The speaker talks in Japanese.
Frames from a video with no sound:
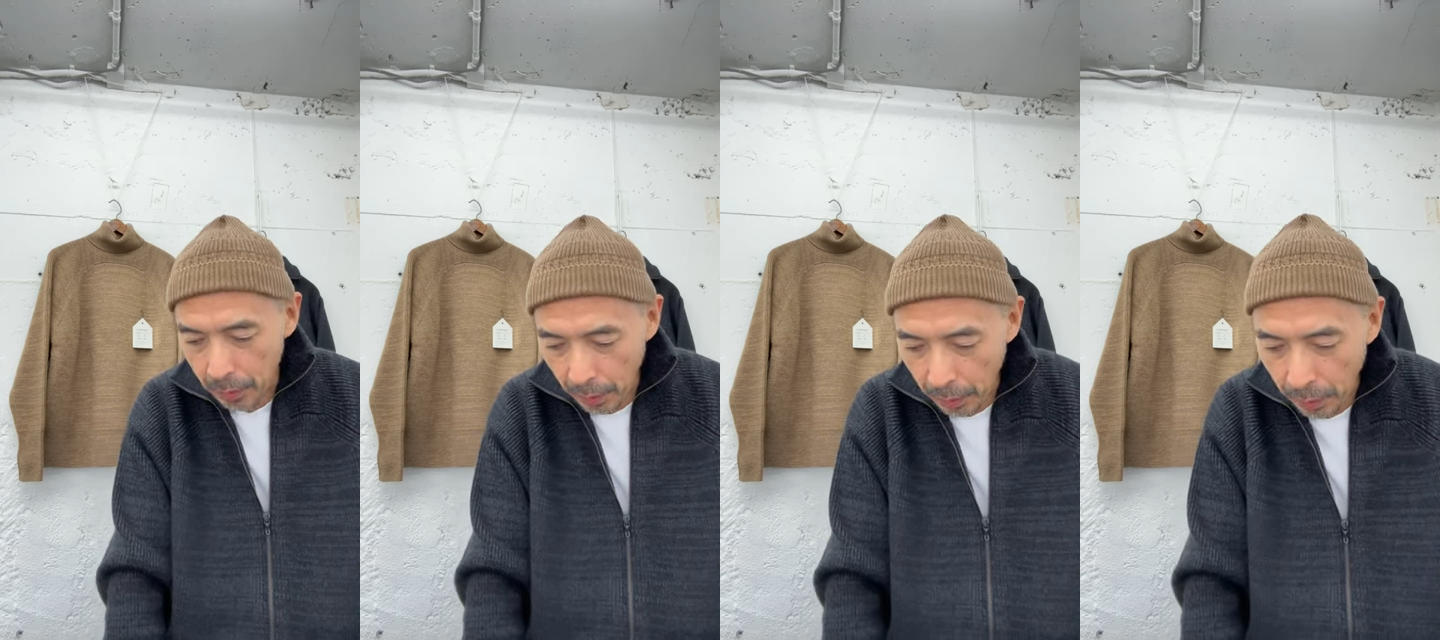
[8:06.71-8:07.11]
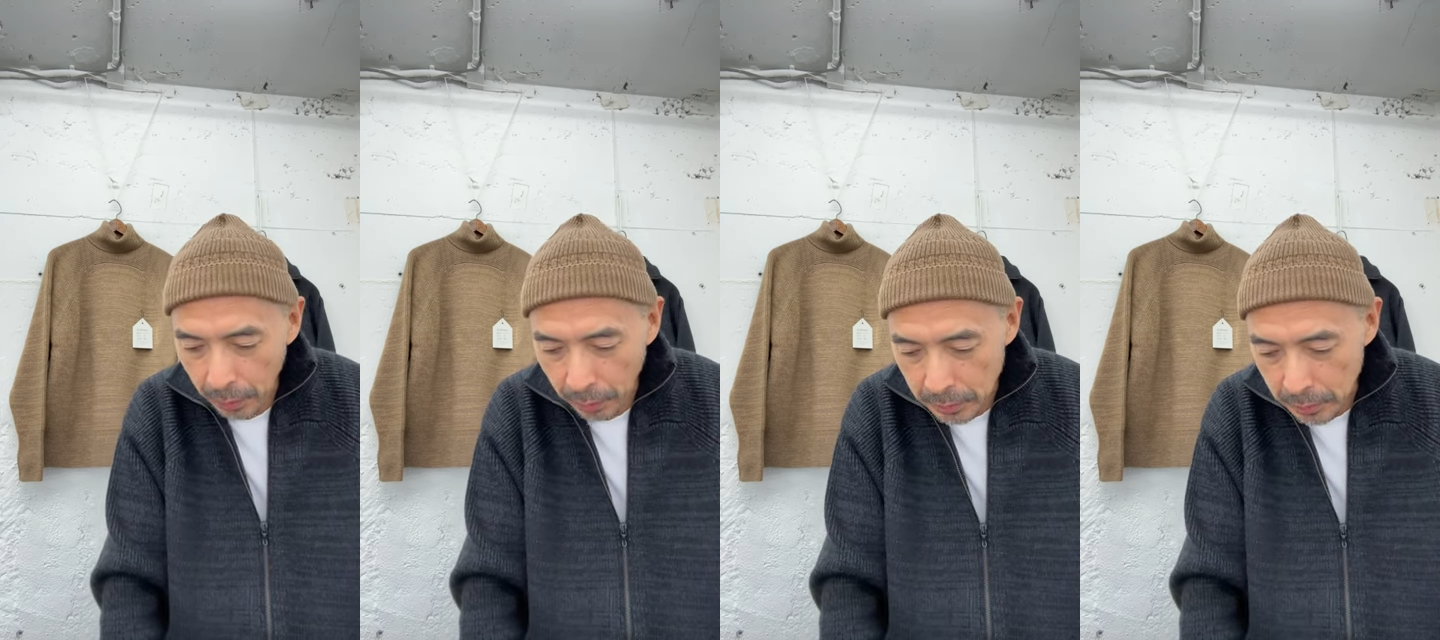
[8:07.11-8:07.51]

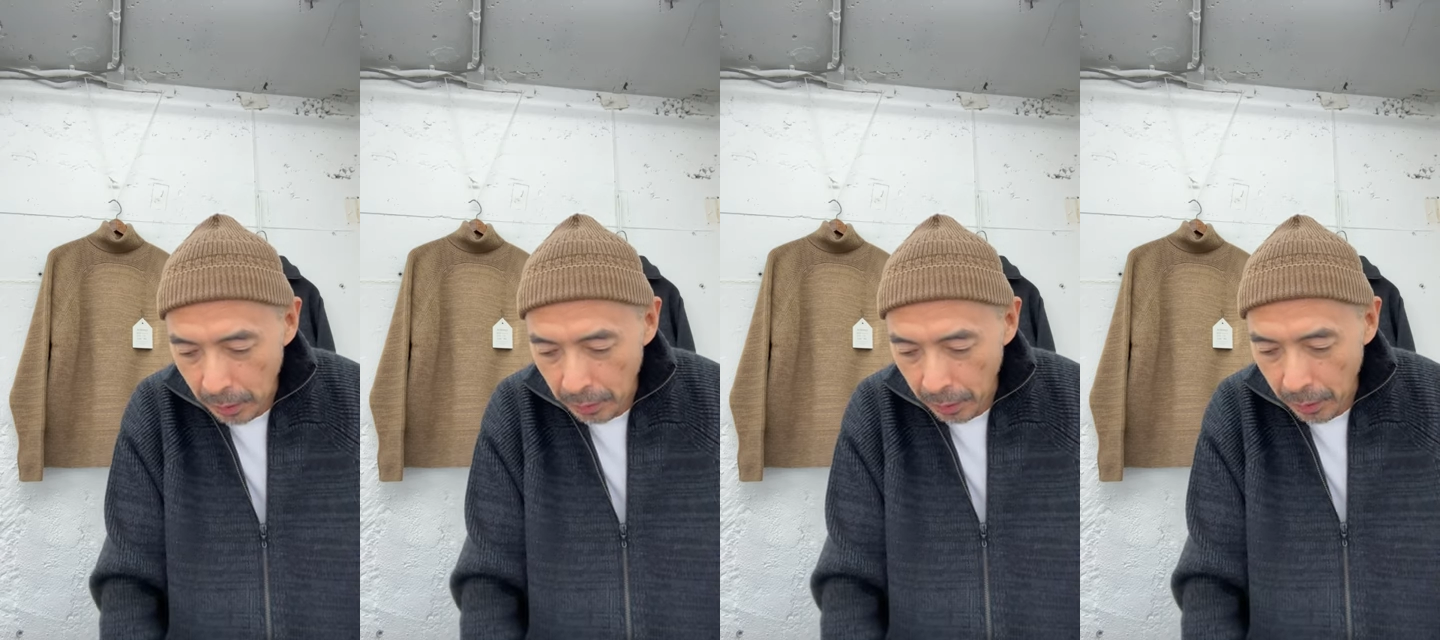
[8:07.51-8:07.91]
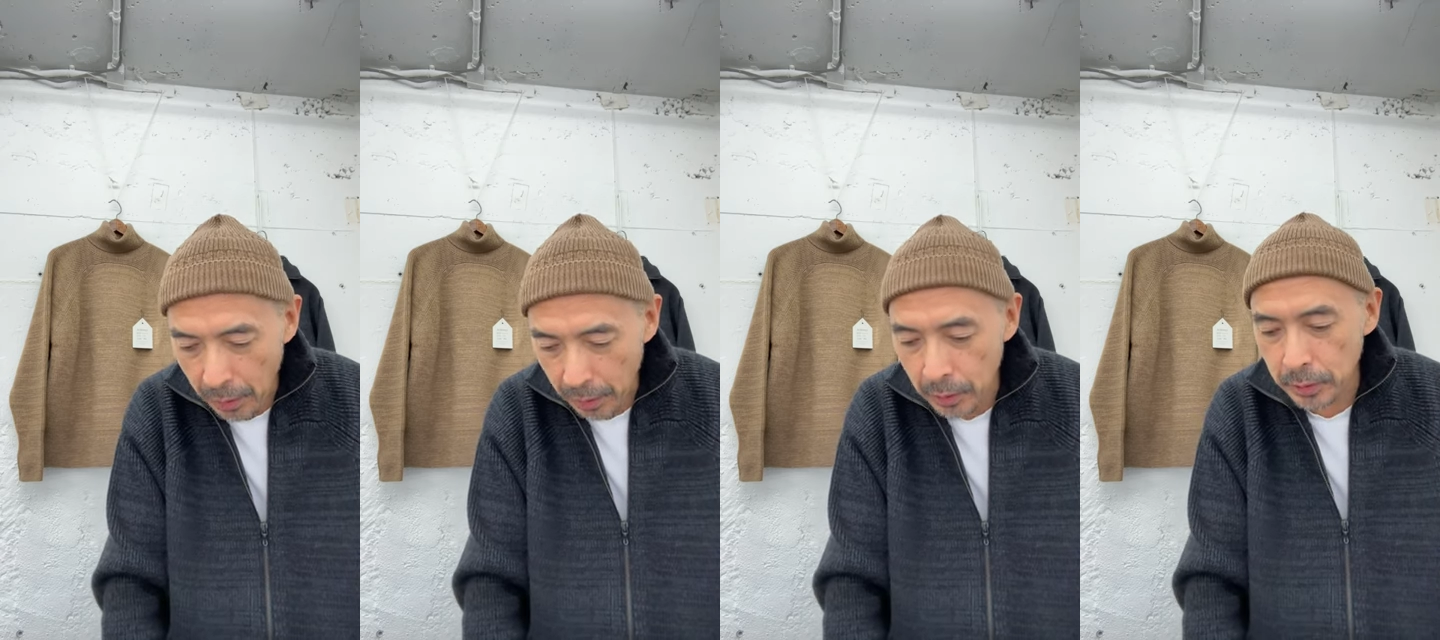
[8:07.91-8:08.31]
えー、春日井
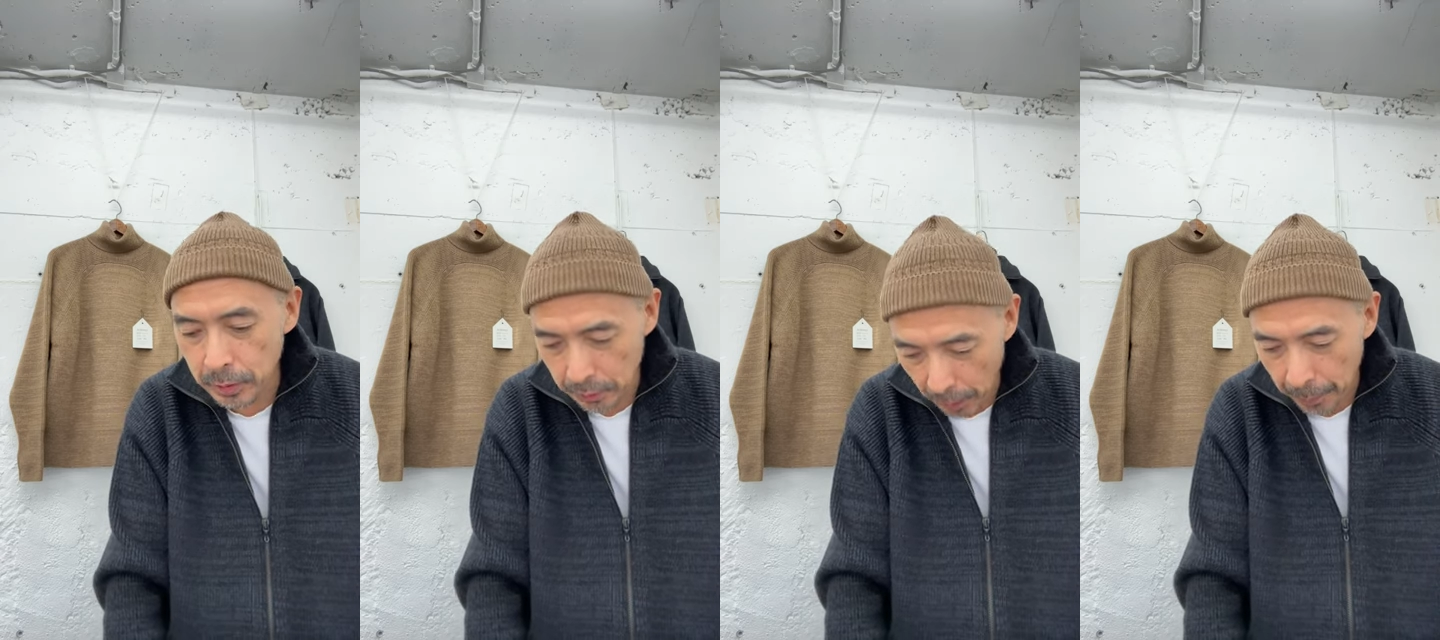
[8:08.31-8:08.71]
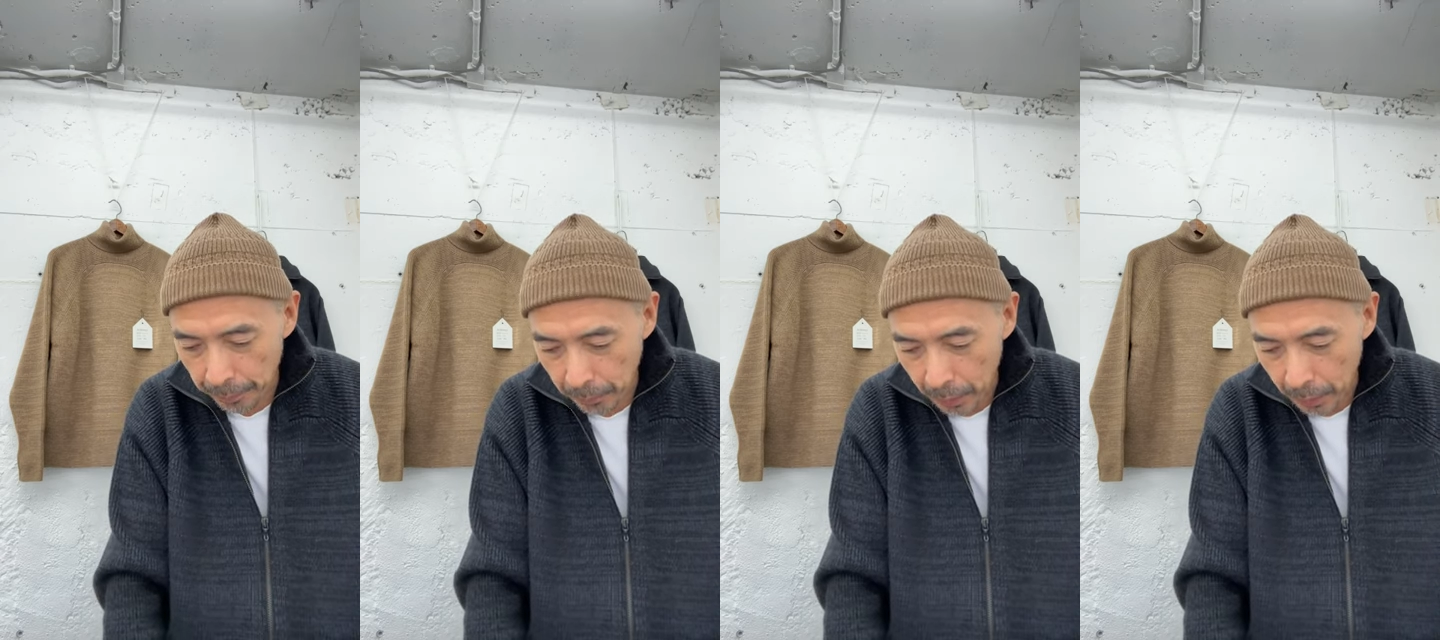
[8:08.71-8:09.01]
エアエイジさん、